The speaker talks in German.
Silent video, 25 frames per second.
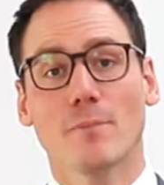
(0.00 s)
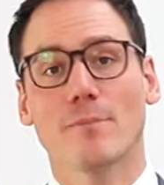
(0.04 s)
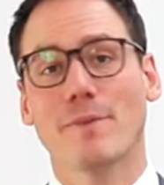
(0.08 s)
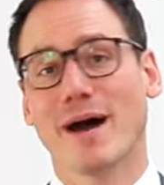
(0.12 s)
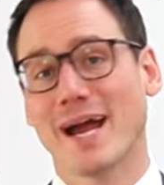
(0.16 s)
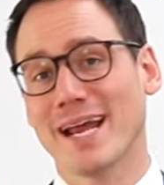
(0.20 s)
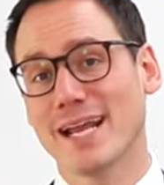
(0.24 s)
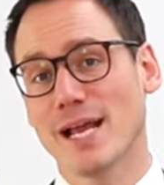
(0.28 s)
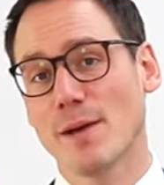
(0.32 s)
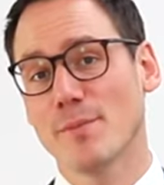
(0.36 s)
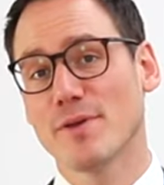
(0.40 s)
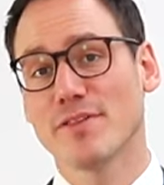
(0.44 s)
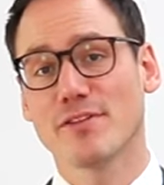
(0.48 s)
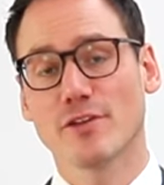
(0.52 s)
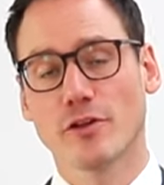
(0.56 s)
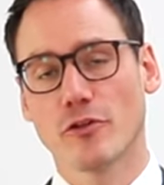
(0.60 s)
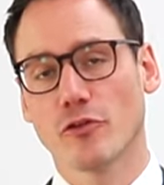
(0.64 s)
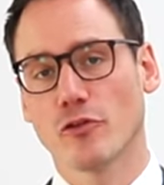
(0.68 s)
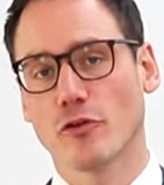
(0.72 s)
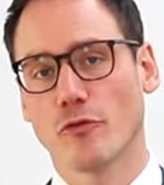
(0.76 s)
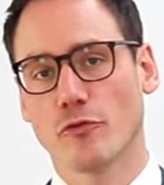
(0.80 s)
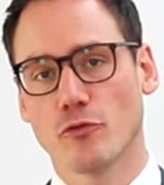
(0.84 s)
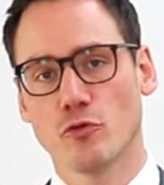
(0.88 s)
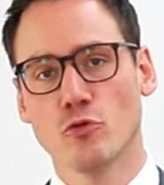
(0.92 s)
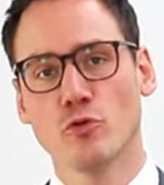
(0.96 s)
Mein Name ist
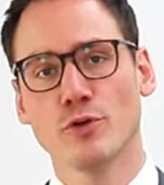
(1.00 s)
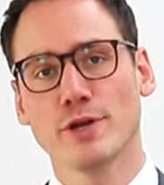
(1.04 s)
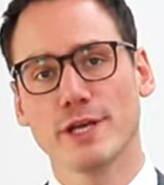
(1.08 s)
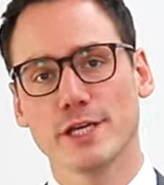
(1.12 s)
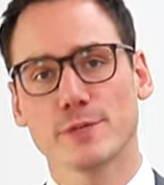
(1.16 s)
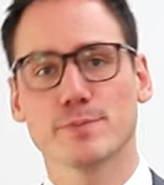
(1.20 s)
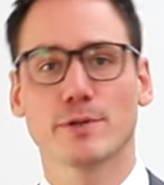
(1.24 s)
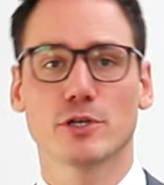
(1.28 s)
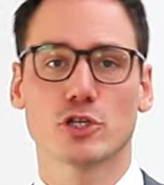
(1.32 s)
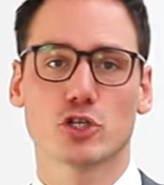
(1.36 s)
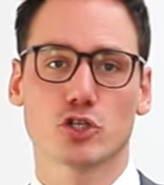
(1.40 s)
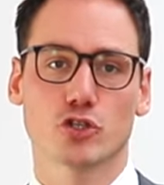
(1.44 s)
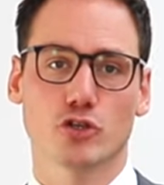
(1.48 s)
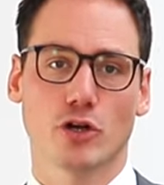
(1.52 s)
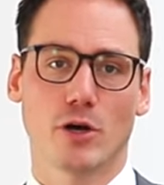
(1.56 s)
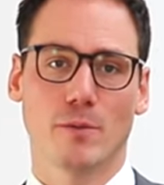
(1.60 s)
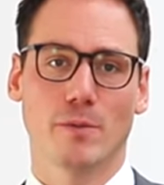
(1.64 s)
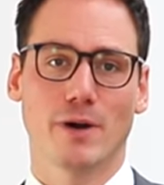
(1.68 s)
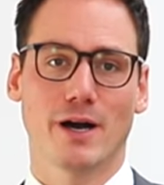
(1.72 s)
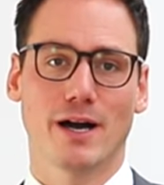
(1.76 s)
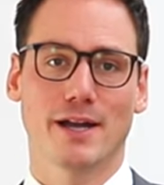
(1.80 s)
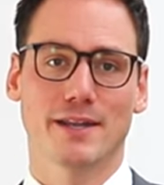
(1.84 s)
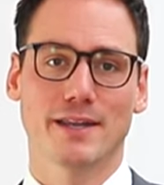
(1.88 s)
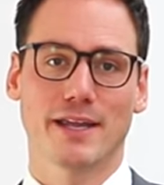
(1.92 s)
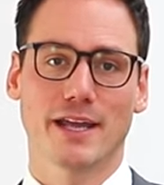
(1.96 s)
Christoph Jun, ich bin
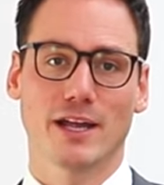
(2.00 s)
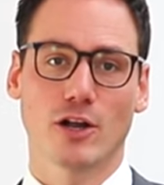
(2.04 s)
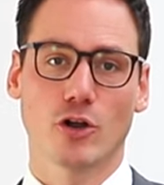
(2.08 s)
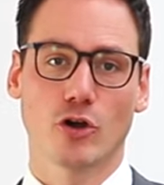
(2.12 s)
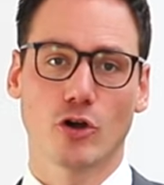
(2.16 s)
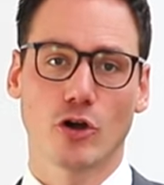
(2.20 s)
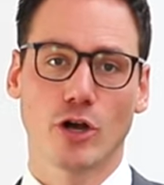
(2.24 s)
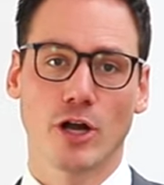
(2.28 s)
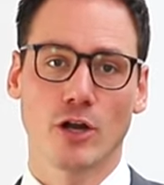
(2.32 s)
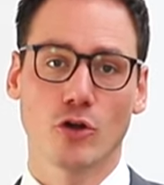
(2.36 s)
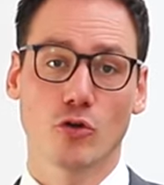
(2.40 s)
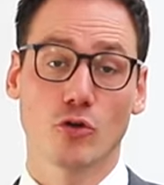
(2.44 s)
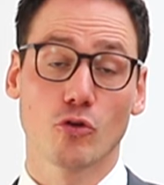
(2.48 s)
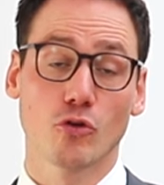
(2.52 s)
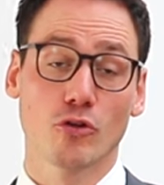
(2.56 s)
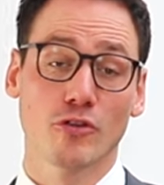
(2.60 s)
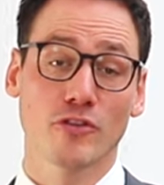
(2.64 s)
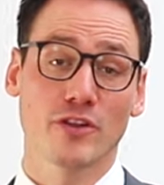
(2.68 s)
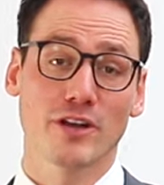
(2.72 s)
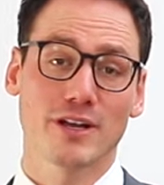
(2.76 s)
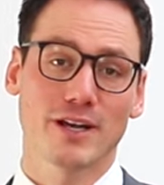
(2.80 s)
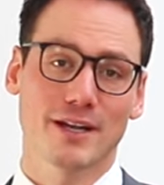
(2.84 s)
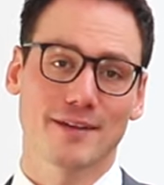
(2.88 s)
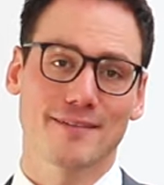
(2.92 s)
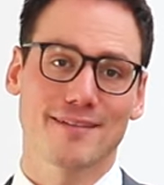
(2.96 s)
Steuerberater in Köln und
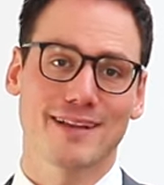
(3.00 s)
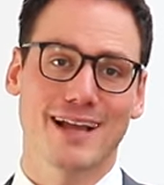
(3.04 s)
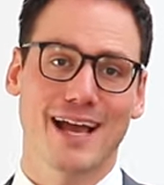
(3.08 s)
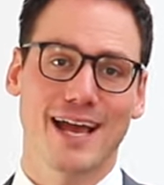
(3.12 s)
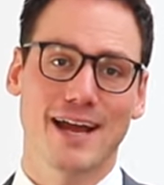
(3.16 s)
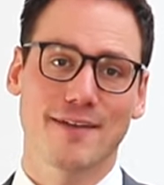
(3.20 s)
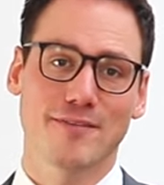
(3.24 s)
unsere Kanzlei